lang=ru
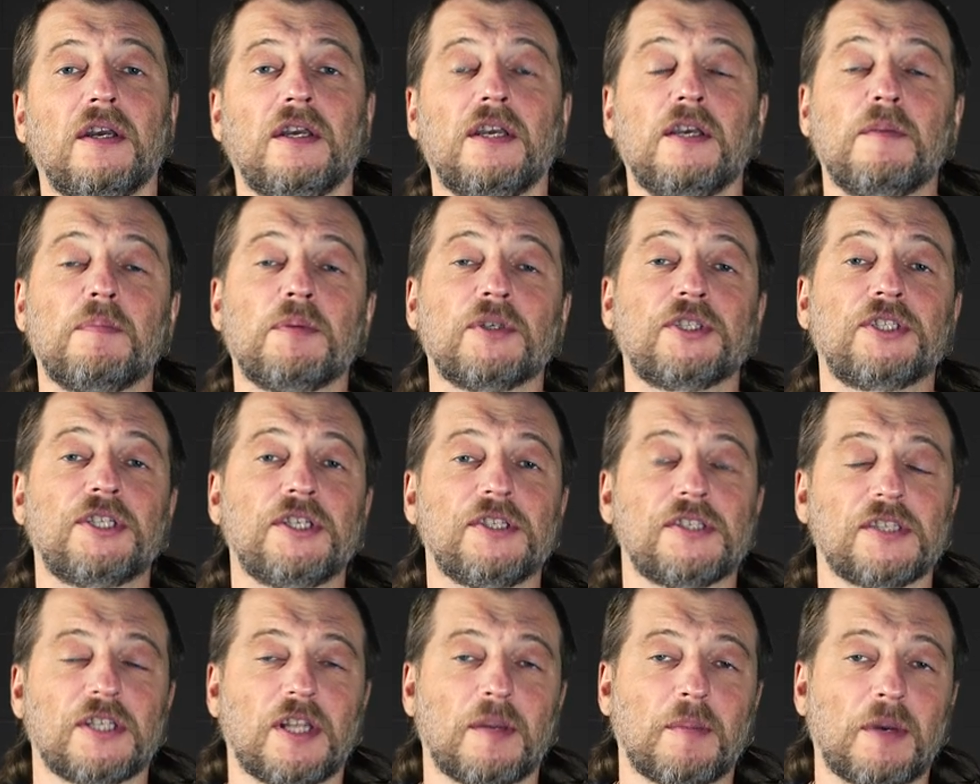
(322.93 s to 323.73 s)
и
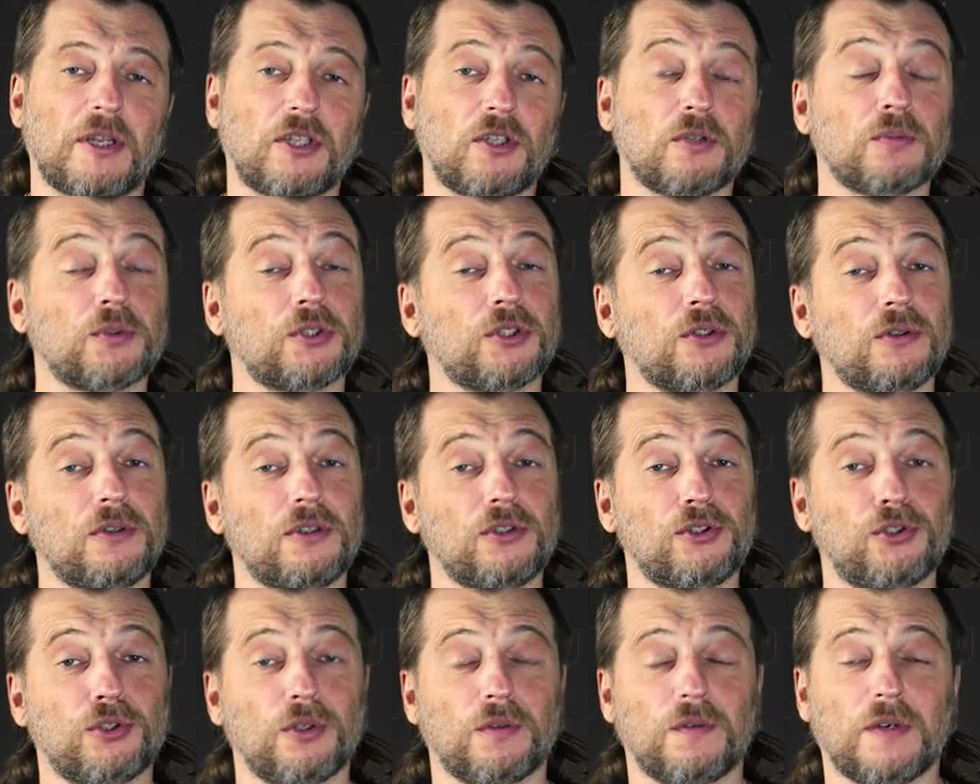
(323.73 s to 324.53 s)
пишите нам о том, что
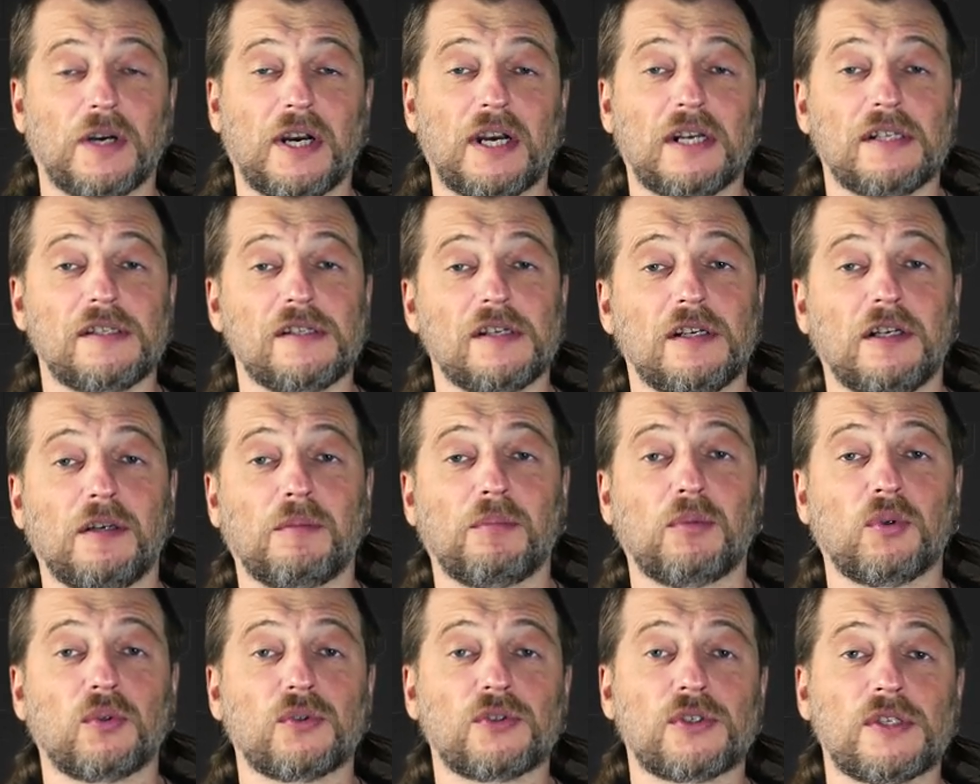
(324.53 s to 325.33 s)
еще вы хотели
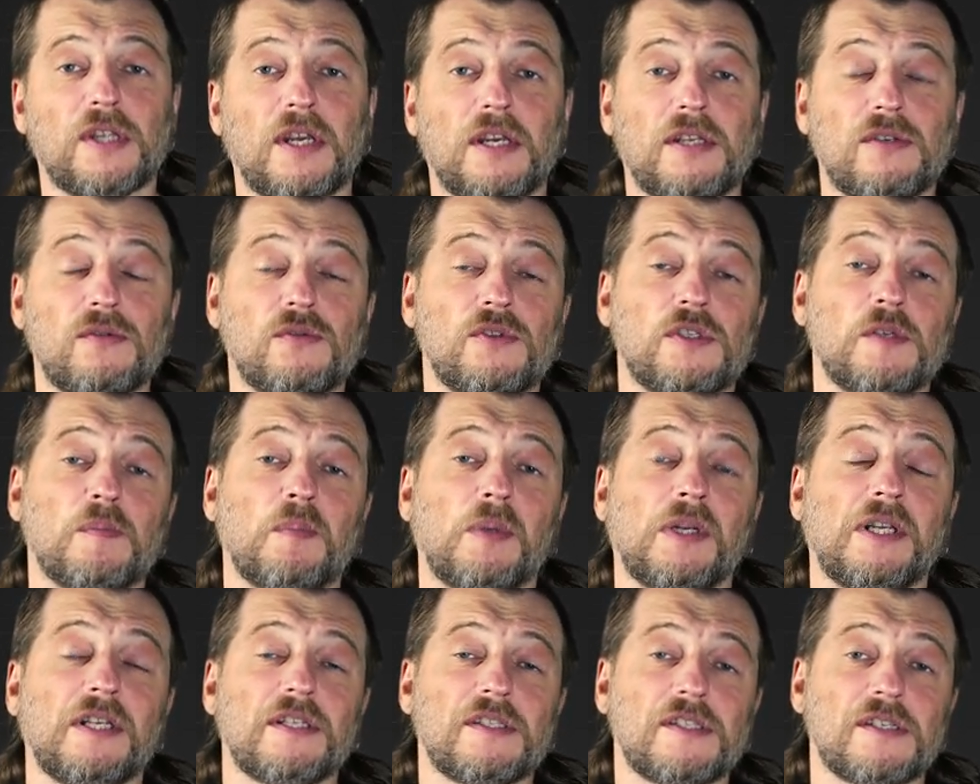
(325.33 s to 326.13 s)
бы узнать у
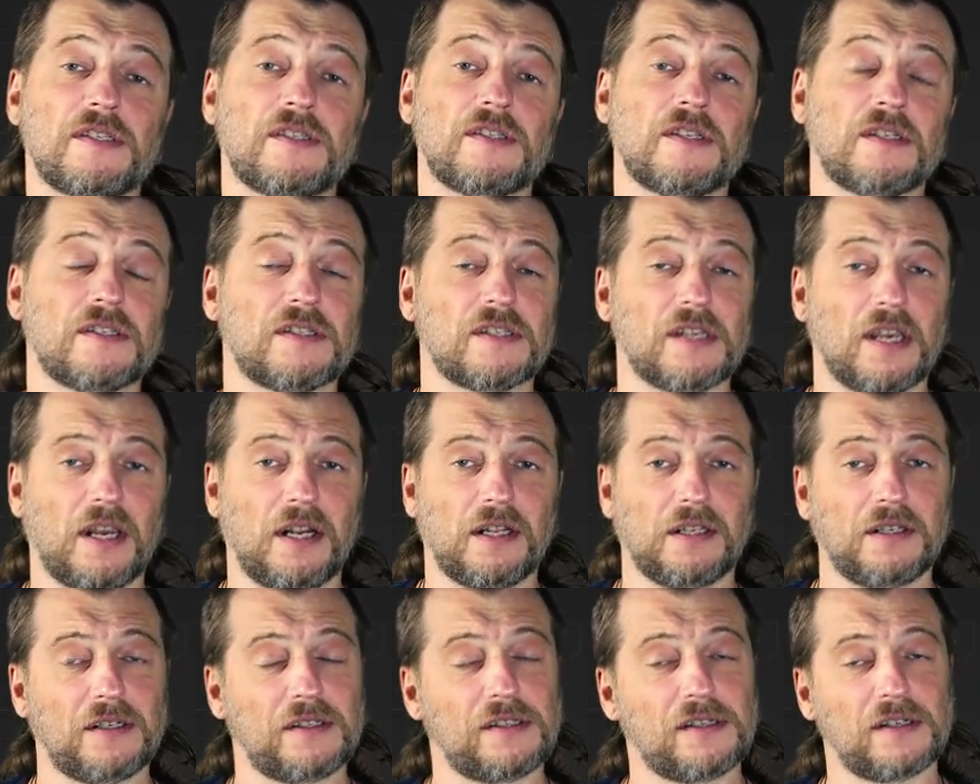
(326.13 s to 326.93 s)
теплицы
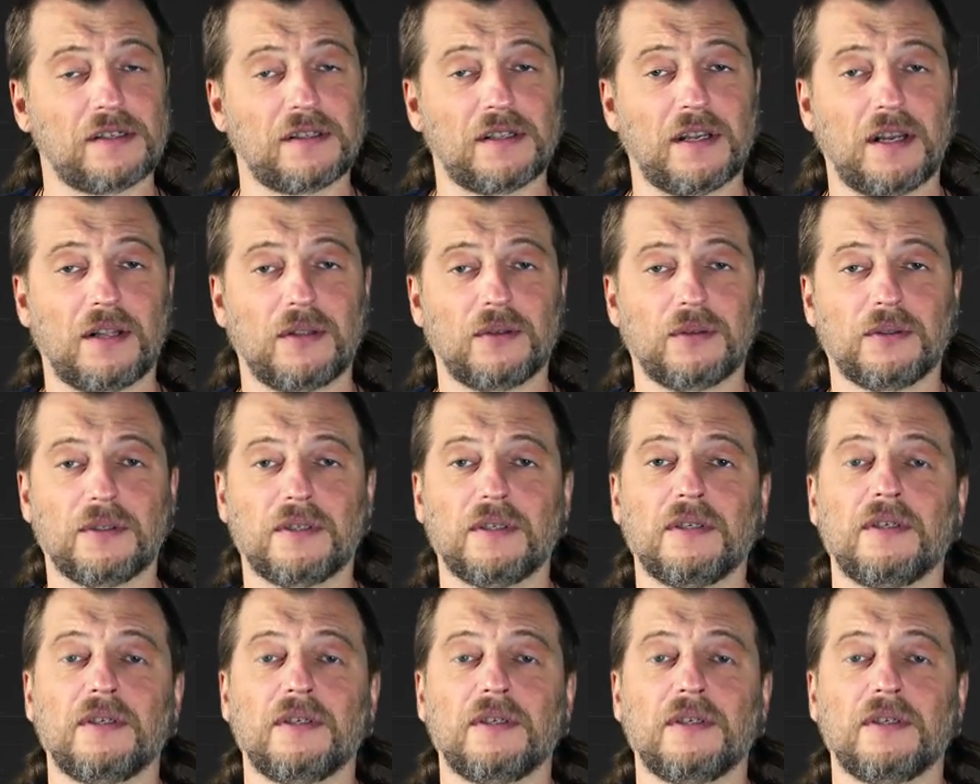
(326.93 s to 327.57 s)
социальных технологий.